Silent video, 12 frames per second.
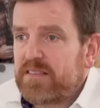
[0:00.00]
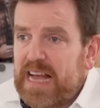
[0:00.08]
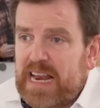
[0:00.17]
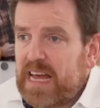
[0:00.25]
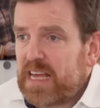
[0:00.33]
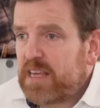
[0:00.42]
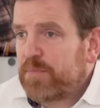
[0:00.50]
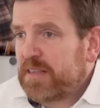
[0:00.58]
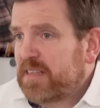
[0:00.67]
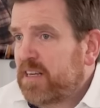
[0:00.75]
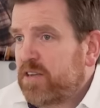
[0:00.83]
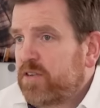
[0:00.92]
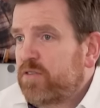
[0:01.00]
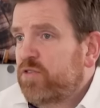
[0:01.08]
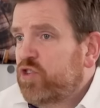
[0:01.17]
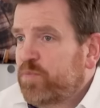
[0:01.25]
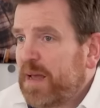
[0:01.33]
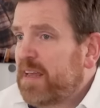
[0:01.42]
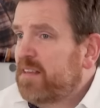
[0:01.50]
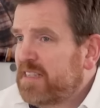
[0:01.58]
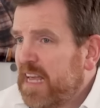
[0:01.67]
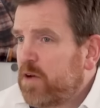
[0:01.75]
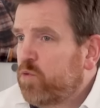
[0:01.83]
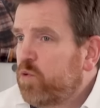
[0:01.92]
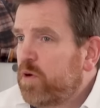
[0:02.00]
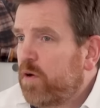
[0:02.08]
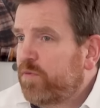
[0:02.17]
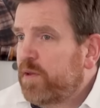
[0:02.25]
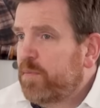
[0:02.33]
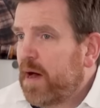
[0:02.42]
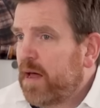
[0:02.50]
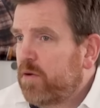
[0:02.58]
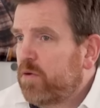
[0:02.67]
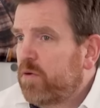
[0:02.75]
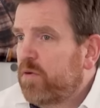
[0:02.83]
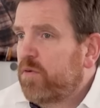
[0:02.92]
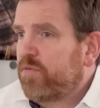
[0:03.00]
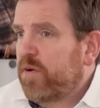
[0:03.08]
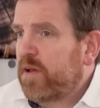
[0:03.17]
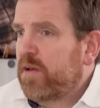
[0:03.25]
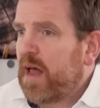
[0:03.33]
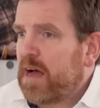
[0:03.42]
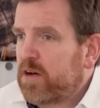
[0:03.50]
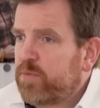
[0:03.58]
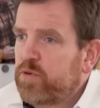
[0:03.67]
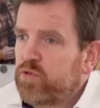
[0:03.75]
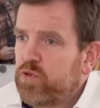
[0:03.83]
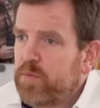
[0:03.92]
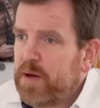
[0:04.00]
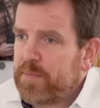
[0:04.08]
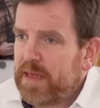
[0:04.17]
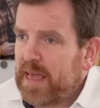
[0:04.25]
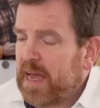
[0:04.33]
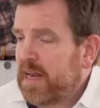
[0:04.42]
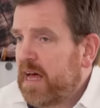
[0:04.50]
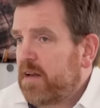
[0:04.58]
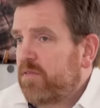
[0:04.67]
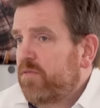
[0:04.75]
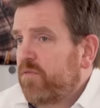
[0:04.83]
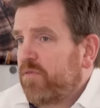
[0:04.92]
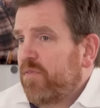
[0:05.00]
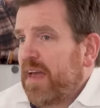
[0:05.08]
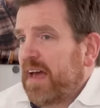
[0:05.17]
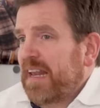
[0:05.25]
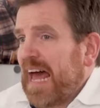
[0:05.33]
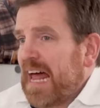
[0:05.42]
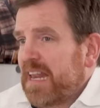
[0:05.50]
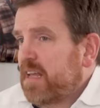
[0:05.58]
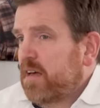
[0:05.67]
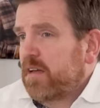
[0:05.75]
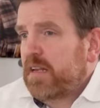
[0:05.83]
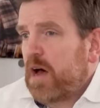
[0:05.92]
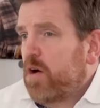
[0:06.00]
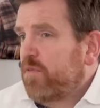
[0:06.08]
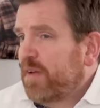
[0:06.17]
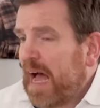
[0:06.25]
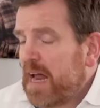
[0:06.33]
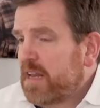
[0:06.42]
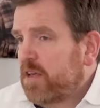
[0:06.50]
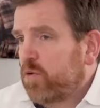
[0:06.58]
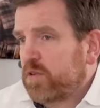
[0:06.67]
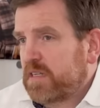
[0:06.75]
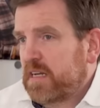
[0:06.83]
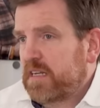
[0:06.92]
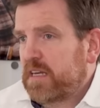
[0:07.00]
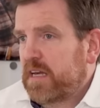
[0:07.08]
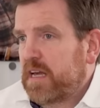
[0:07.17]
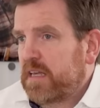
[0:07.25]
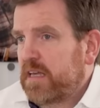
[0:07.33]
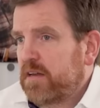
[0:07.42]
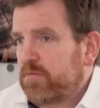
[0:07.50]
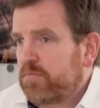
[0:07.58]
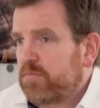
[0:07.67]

Zahlreiche Patienten sprechen sehr gut auf die Behandlung von Akupunktur bei Migräne an, während andere darauf gar nicht großartig reagieren.